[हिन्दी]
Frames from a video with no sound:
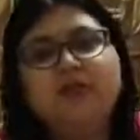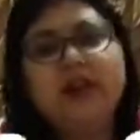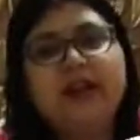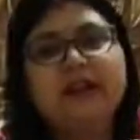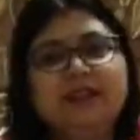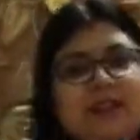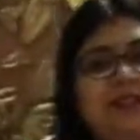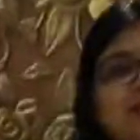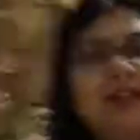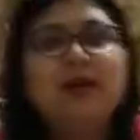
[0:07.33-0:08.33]
फ्रेंड्स
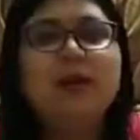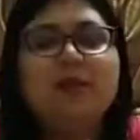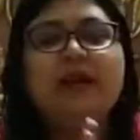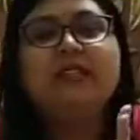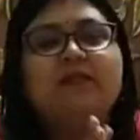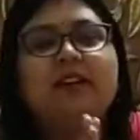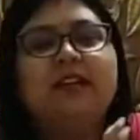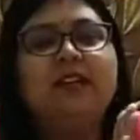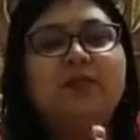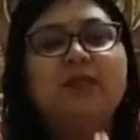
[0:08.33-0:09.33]
मैं शिवानी
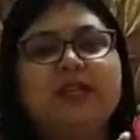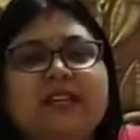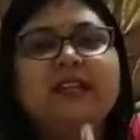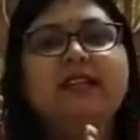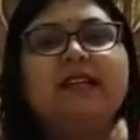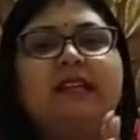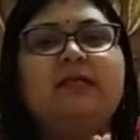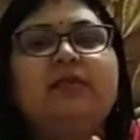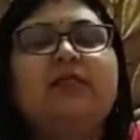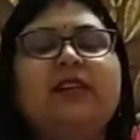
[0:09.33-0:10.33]
अपने चैनल एस बी
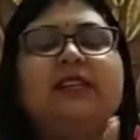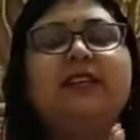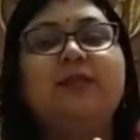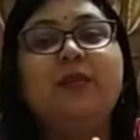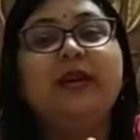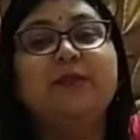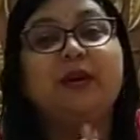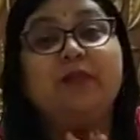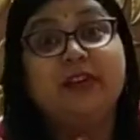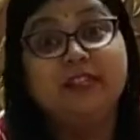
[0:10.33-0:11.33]
फैशन हब में एक बार
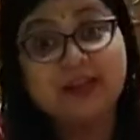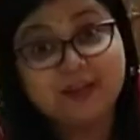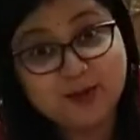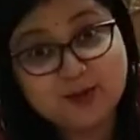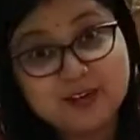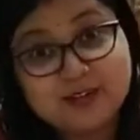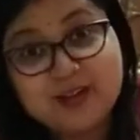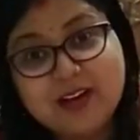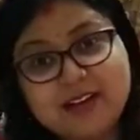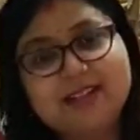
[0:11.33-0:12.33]
फिर से आप लोग का
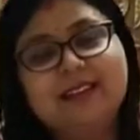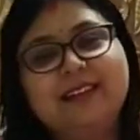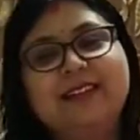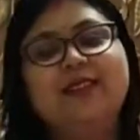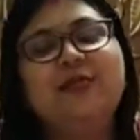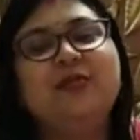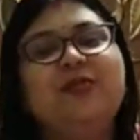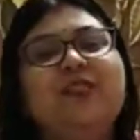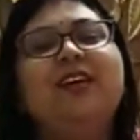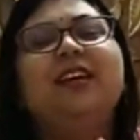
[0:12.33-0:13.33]
स्वागत करती हूँ
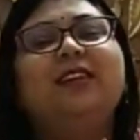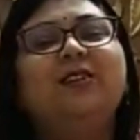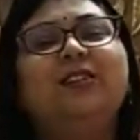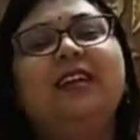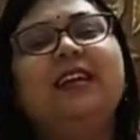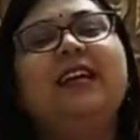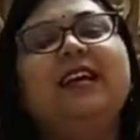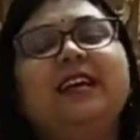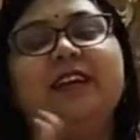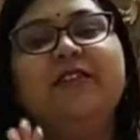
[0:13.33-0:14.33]
तो चलिए एक
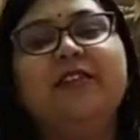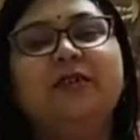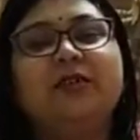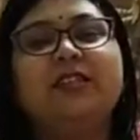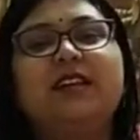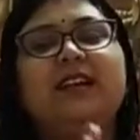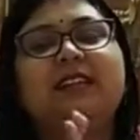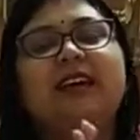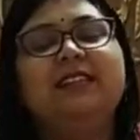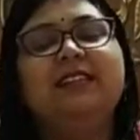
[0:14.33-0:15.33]
नए वीडियो के साथ
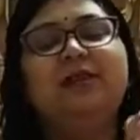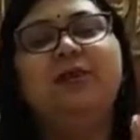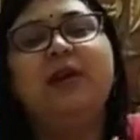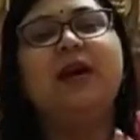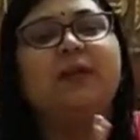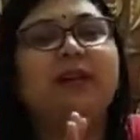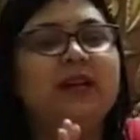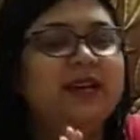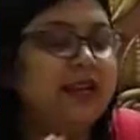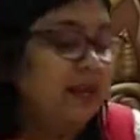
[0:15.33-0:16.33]
हाजिर हूँ मैं आपके
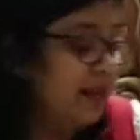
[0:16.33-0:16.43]
लिए